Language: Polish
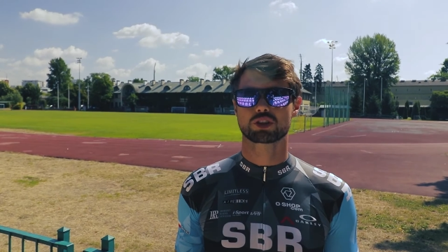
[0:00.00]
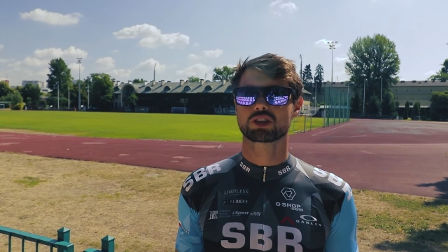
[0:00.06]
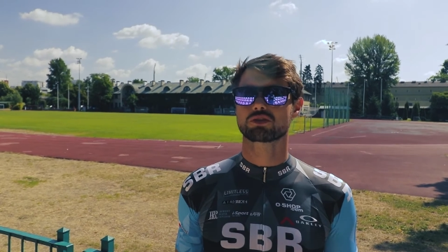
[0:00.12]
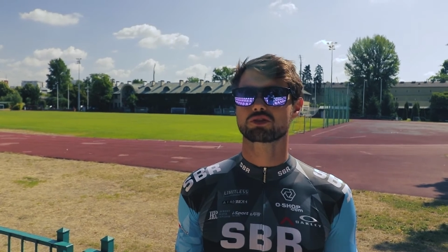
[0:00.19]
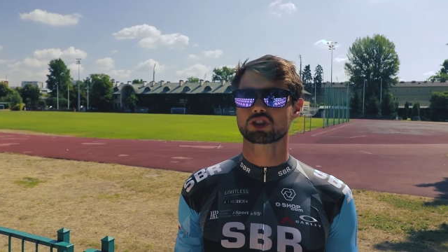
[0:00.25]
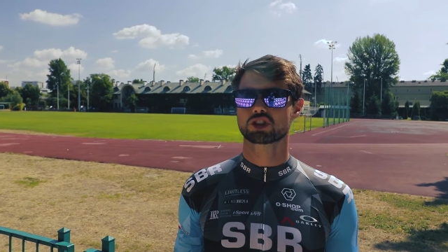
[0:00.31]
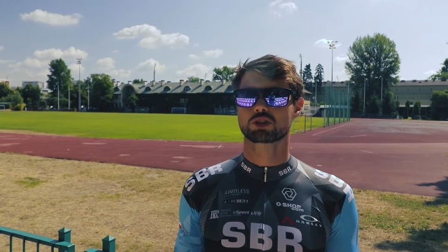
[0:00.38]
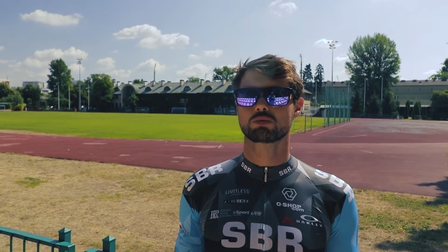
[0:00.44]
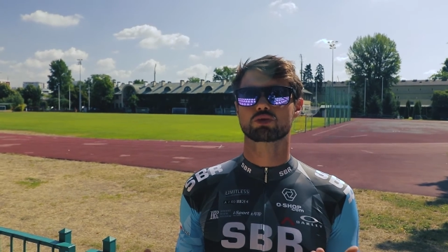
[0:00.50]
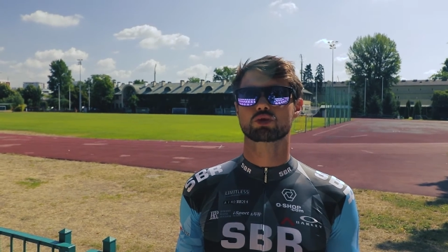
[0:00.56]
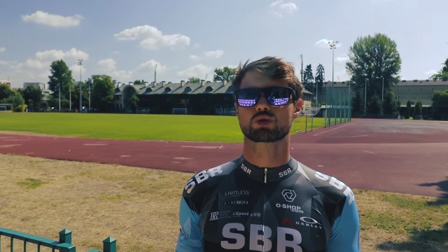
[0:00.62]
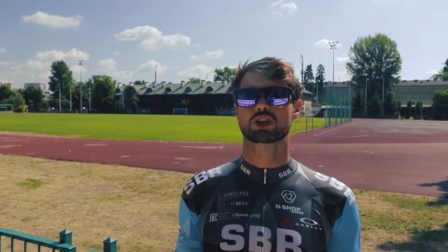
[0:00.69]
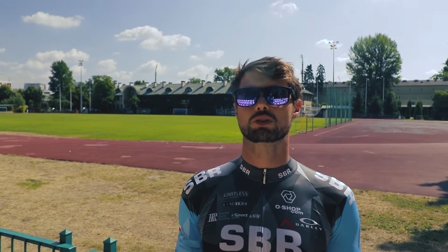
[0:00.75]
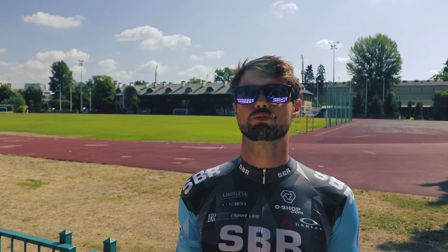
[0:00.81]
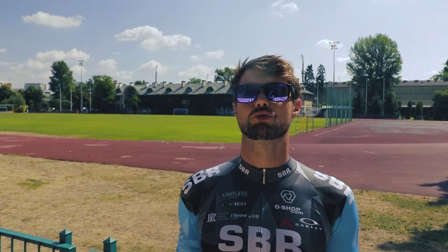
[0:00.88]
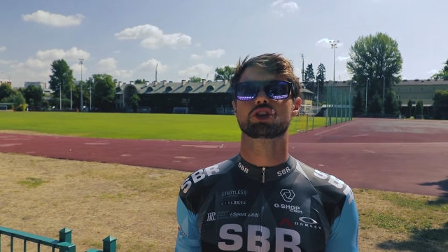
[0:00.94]
przede wszystkim
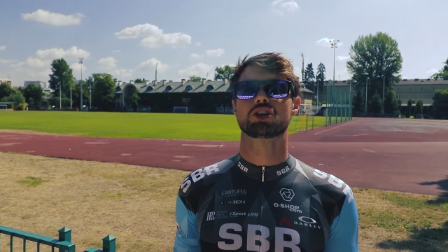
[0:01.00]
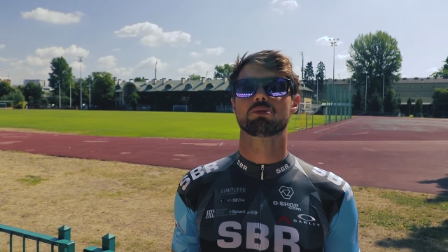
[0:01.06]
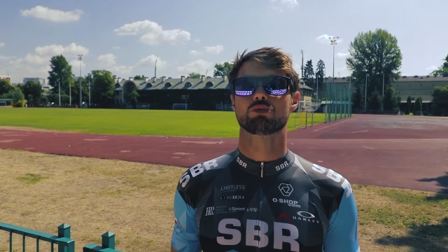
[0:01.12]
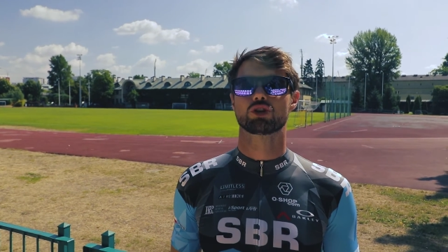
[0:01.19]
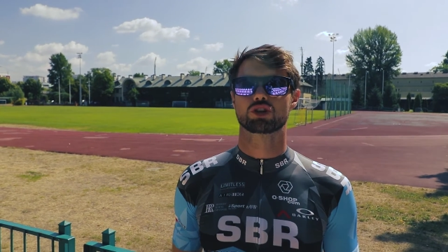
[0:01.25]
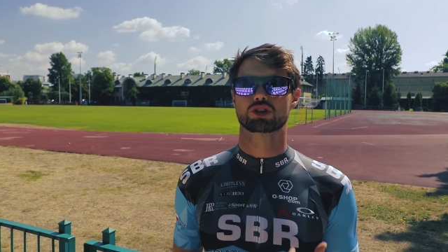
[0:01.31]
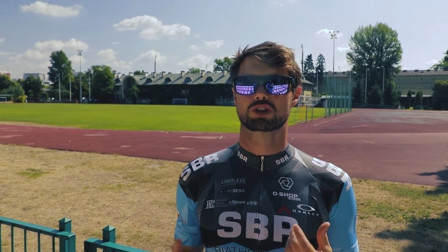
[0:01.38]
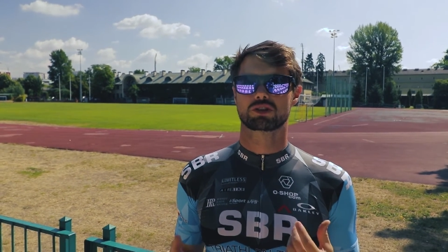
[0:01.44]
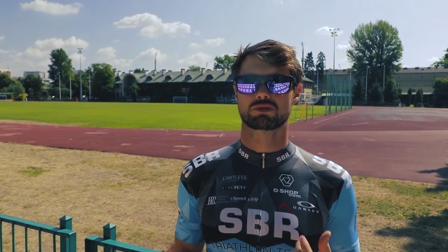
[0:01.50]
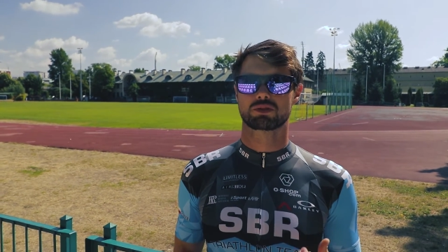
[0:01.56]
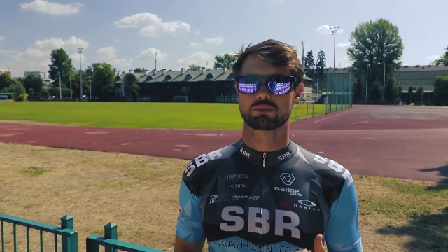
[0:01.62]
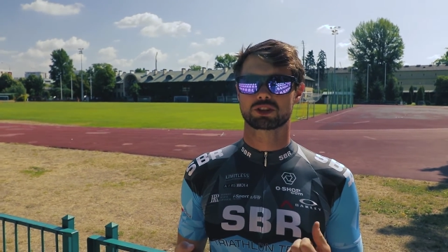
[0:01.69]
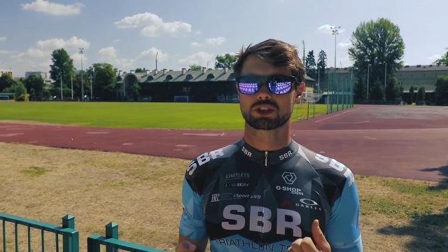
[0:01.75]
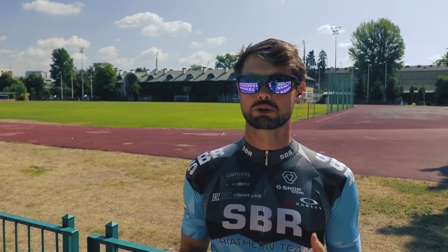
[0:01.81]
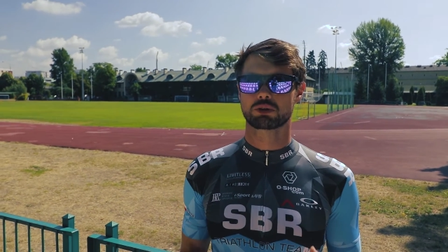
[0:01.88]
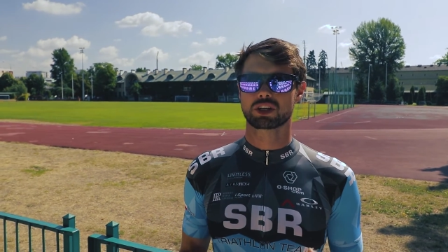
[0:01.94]
szukać przyjemności w
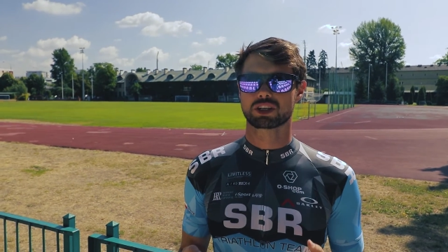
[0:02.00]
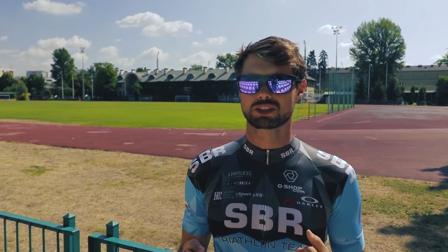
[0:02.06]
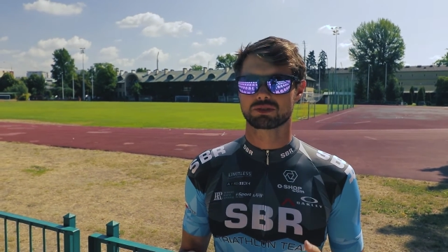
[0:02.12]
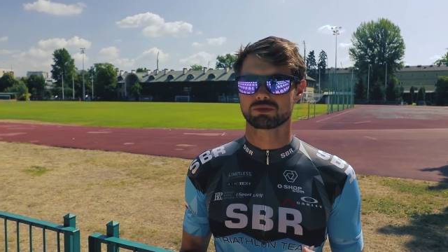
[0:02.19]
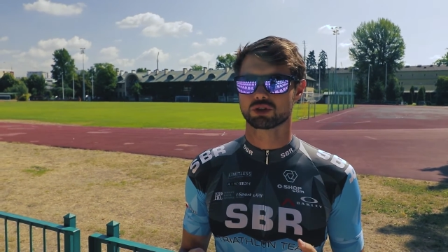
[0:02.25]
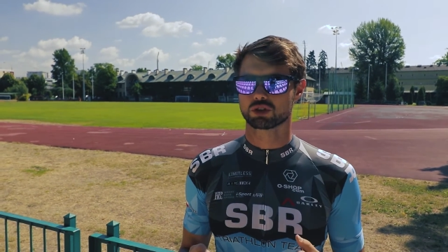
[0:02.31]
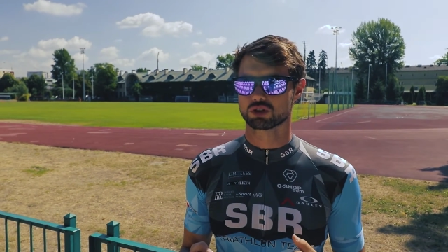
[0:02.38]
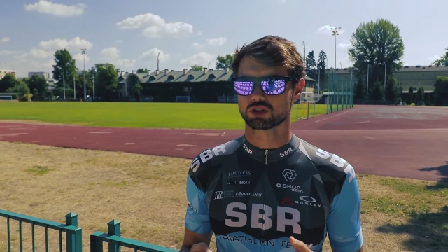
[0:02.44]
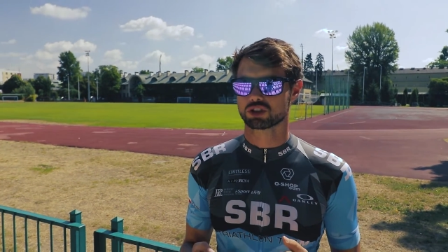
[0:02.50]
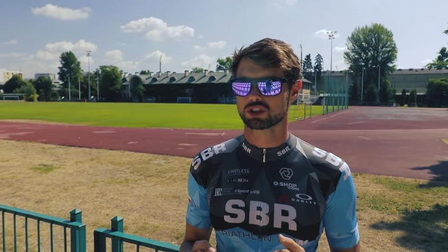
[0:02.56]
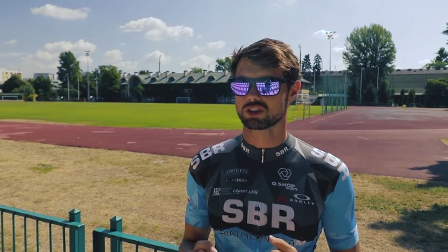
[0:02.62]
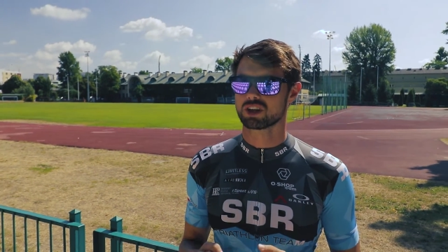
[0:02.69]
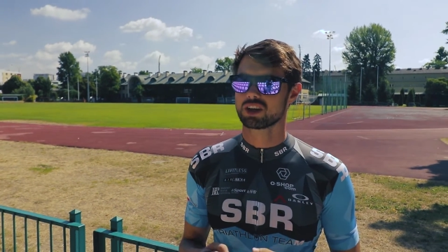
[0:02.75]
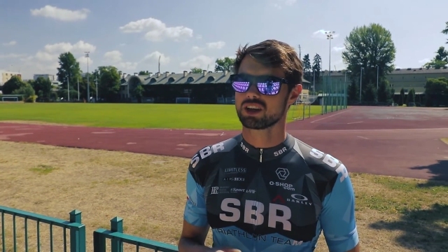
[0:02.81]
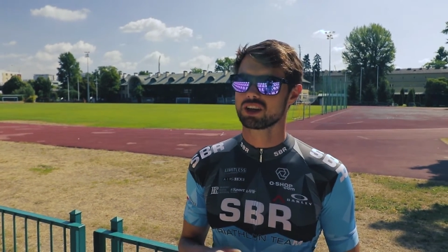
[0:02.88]
tym całej aktywności.